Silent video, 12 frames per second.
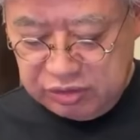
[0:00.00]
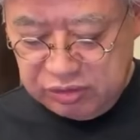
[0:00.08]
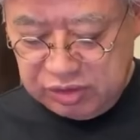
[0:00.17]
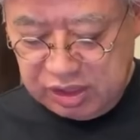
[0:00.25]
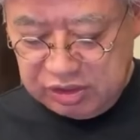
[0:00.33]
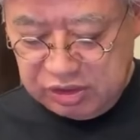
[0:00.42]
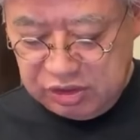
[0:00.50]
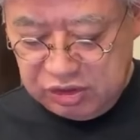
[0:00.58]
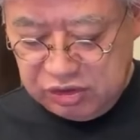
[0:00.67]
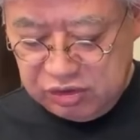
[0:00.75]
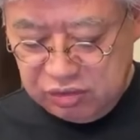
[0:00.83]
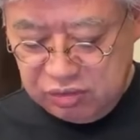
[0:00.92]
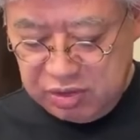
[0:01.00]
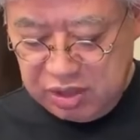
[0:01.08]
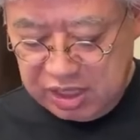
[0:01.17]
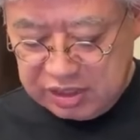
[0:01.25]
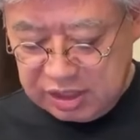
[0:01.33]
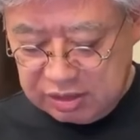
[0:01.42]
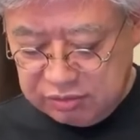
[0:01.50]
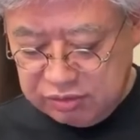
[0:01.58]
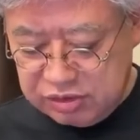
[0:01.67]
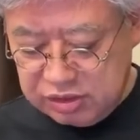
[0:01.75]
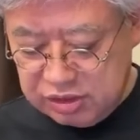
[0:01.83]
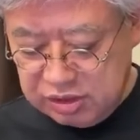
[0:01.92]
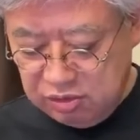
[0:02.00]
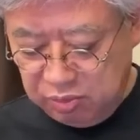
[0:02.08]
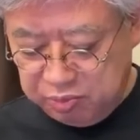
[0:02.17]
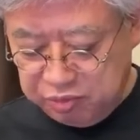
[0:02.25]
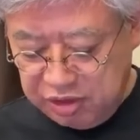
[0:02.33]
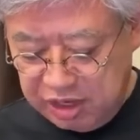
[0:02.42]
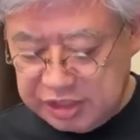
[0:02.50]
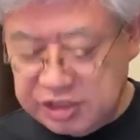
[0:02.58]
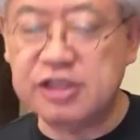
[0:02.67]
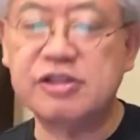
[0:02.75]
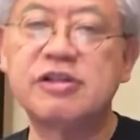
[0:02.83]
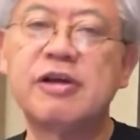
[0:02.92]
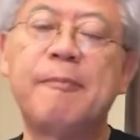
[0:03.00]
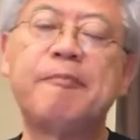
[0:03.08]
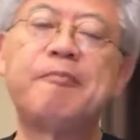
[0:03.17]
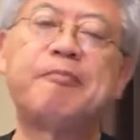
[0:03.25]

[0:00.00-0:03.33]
月13日日曜日朝の9時6分配信です。